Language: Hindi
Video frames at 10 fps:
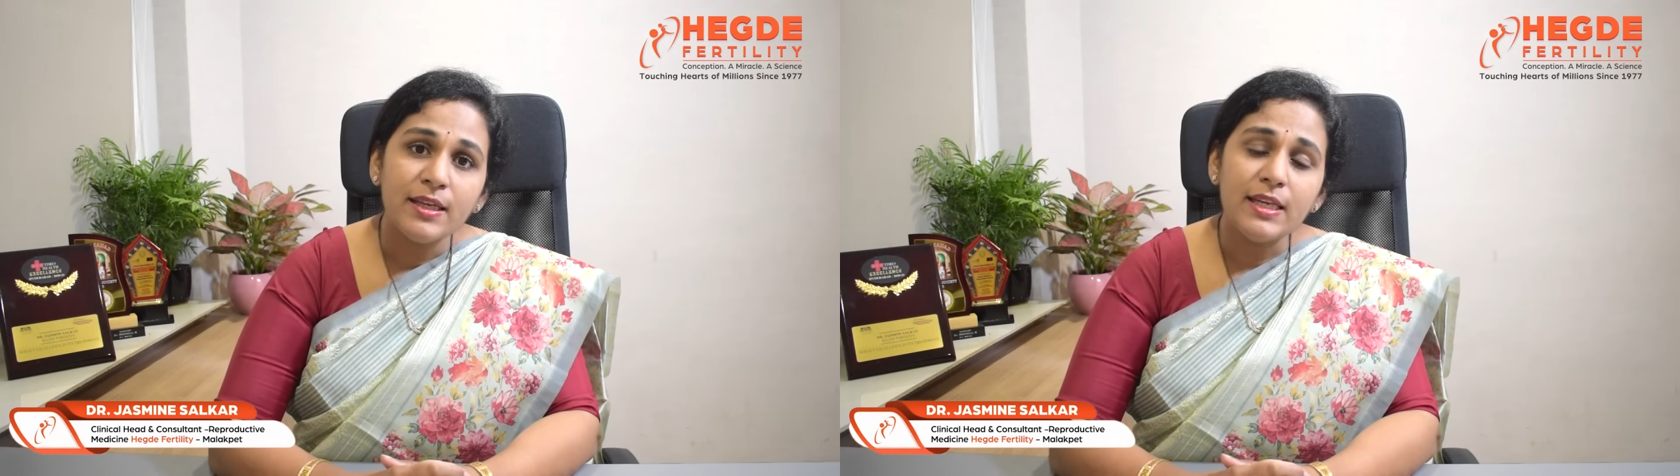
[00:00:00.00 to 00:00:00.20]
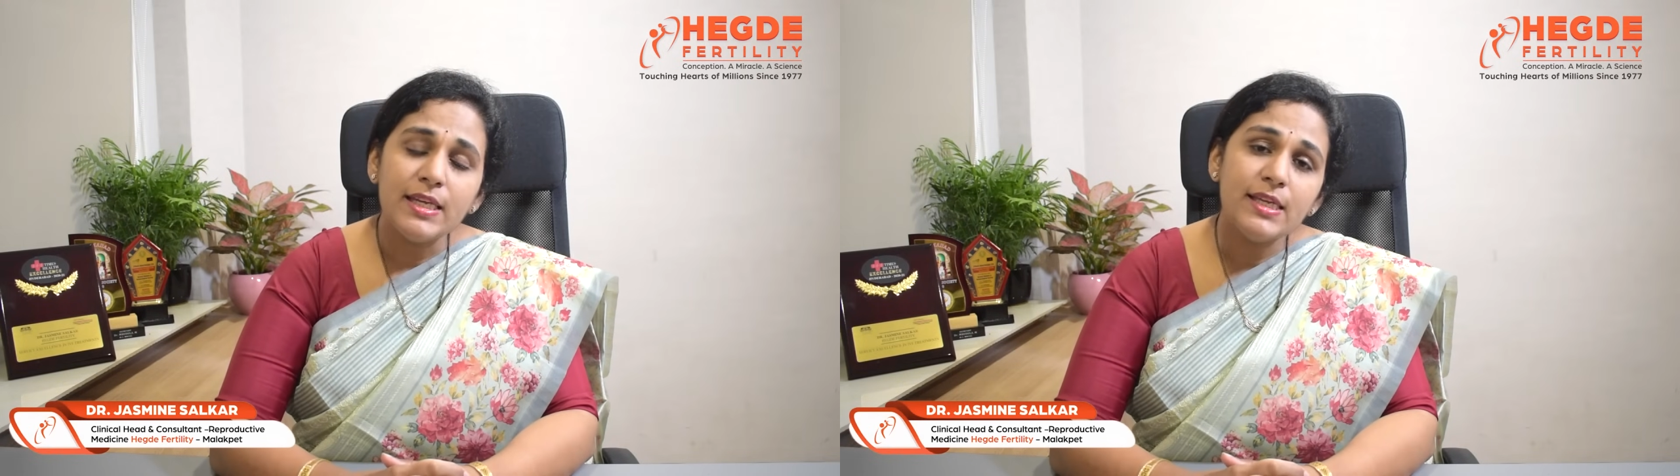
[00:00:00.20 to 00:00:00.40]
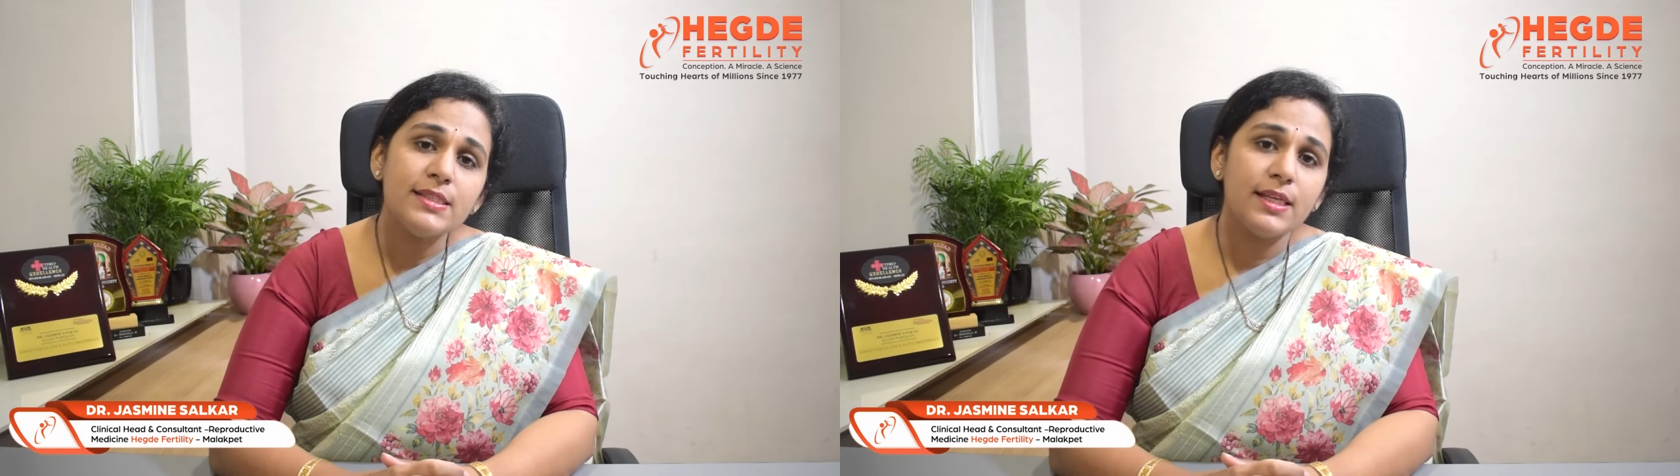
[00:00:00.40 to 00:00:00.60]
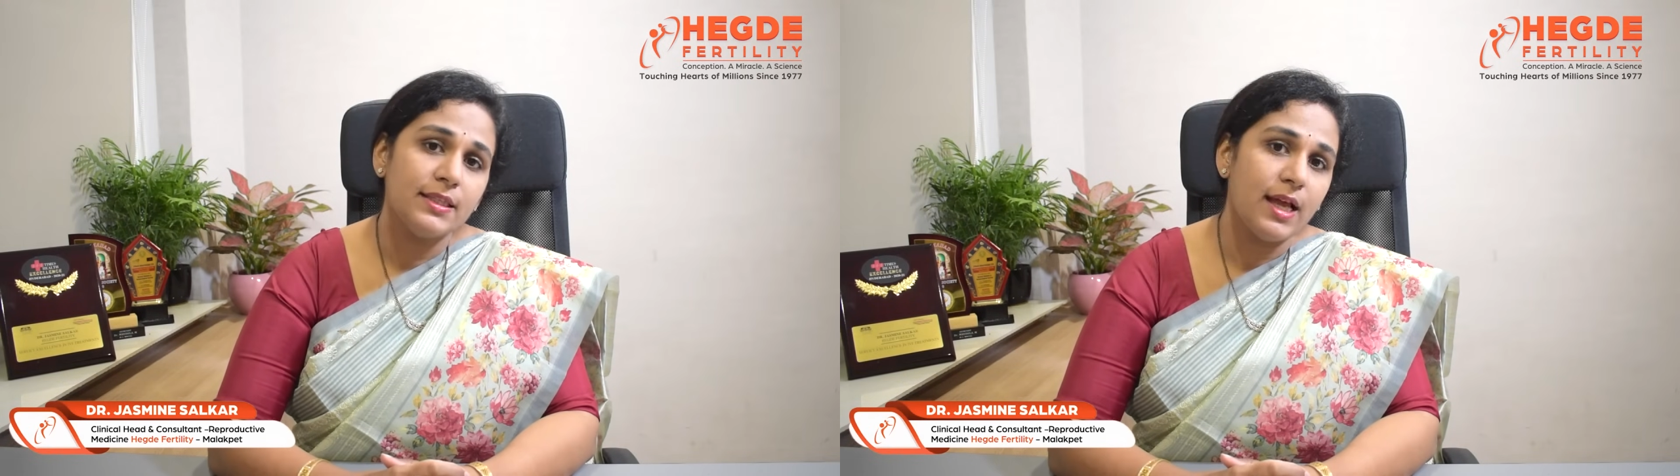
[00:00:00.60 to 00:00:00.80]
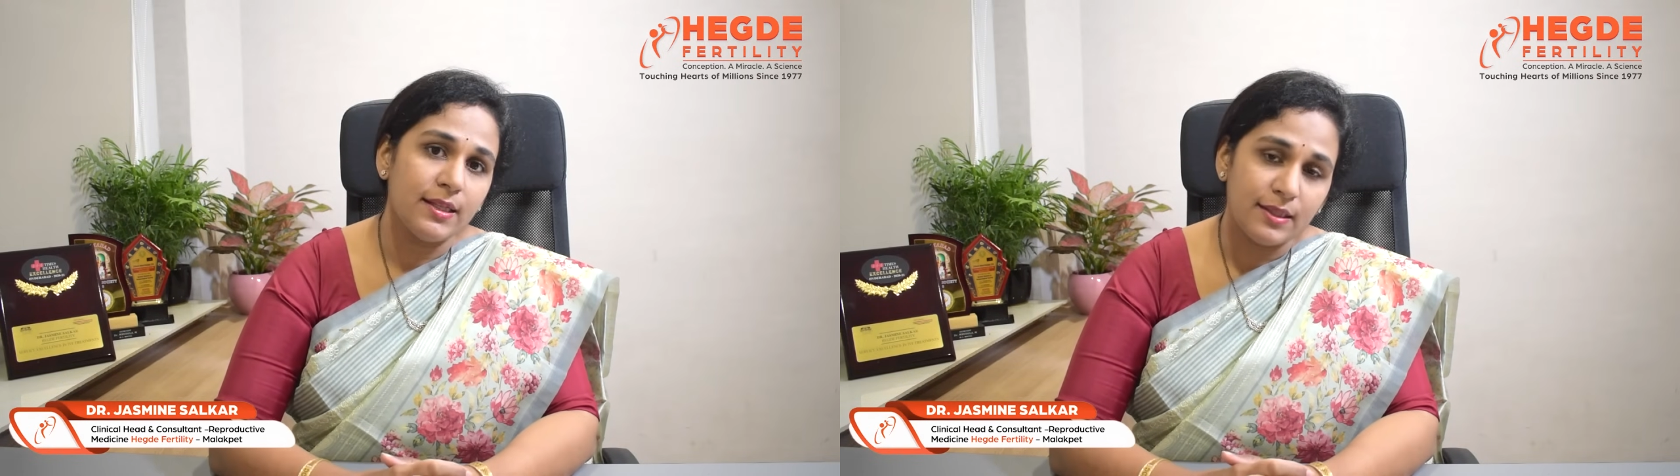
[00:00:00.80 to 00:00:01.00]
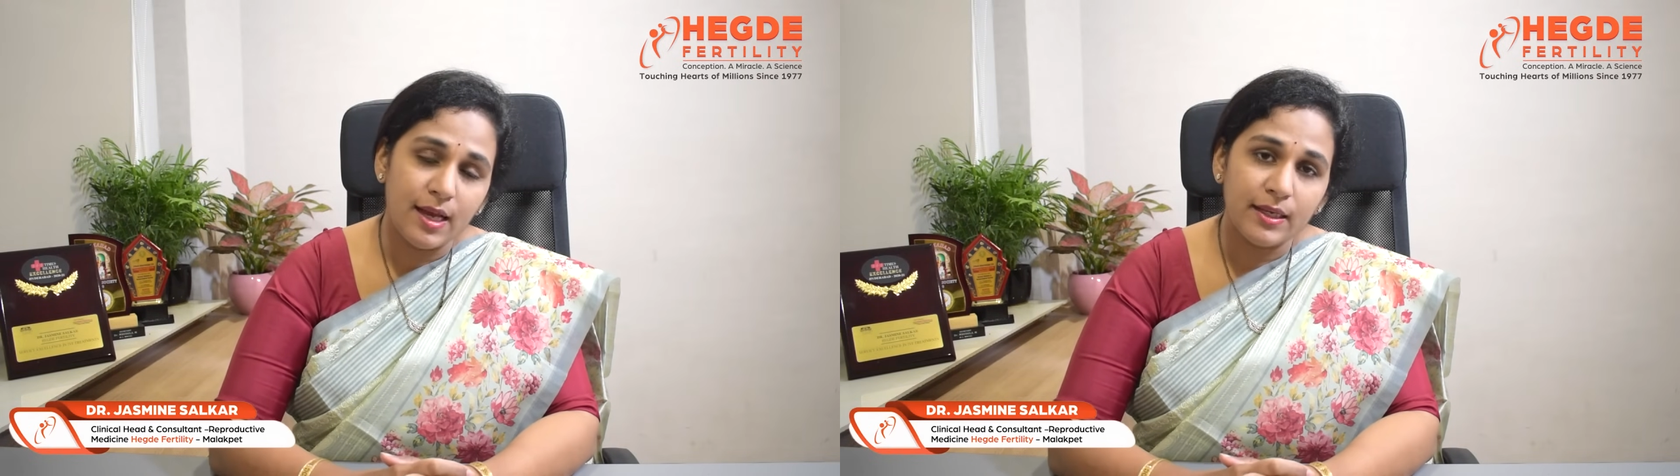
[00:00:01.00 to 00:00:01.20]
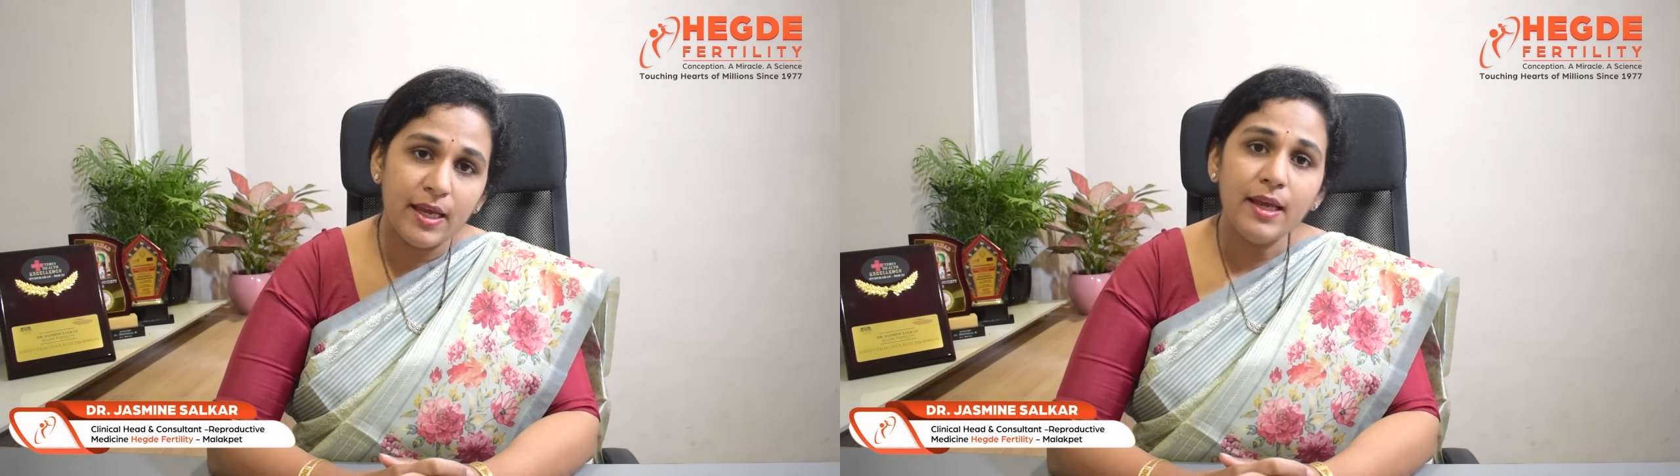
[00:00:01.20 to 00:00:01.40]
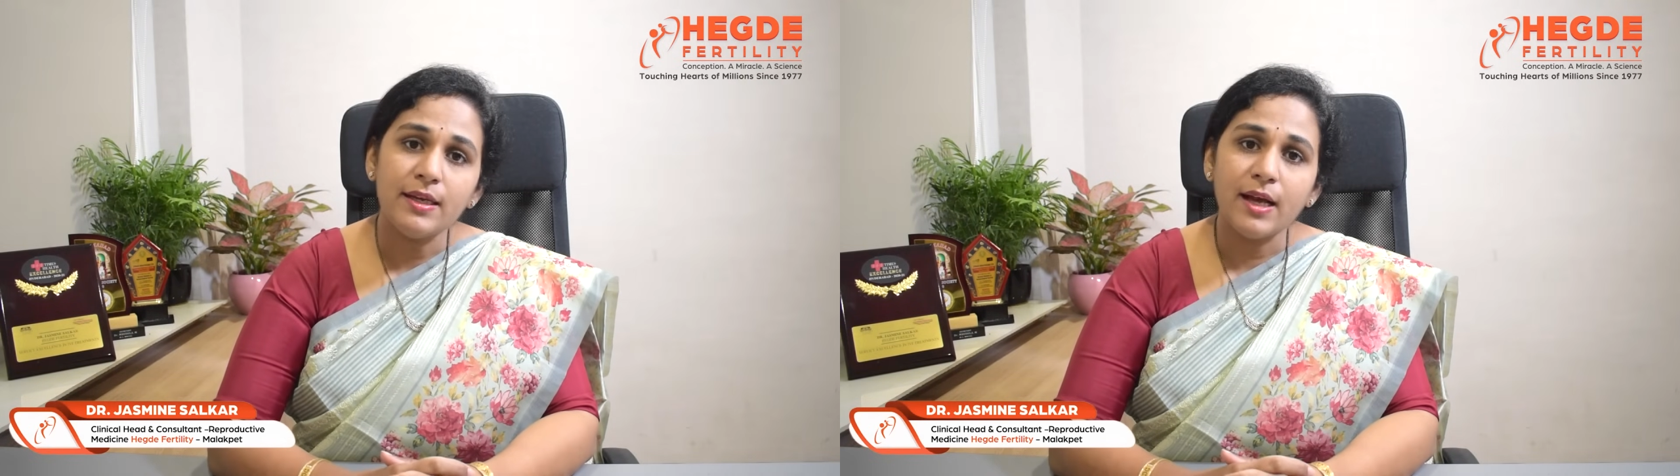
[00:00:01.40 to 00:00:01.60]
कि नी संतानता के